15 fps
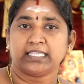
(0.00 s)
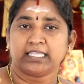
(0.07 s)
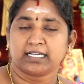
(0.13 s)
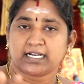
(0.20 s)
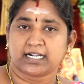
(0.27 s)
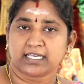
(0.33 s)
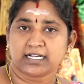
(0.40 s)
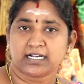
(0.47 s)
அந்த
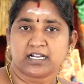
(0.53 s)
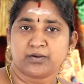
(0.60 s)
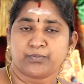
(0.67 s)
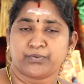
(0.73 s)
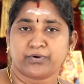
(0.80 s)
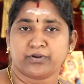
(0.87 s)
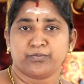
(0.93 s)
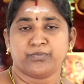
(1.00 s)
கடக்கால்
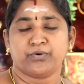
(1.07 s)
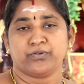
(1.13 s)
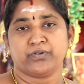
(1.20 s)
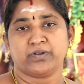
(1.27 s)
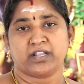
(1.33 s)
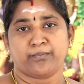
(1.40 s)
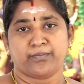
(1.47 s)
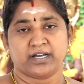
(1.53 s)
போடும்போது
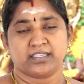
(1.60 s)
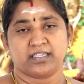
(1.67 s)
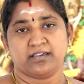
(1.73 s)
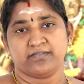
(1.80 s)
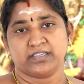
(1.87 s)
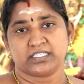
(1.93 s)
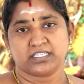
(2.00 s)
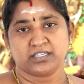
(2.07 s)
நம்ம
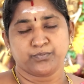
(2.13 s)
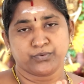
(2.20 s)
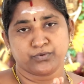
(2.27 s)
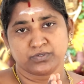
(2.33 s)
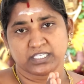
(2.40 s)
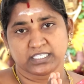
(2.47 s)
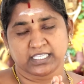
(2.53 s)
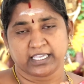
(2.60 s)
அதில் வச்சு
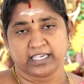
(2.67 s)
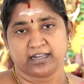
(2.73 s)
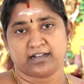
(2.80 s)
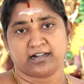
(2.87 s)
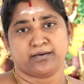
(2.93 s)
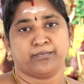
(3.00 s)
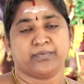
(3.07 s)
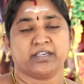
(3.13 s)
பூஜை
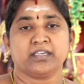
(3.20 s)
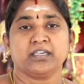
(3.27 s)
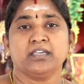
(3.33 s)
செய்யலாம் நம்ம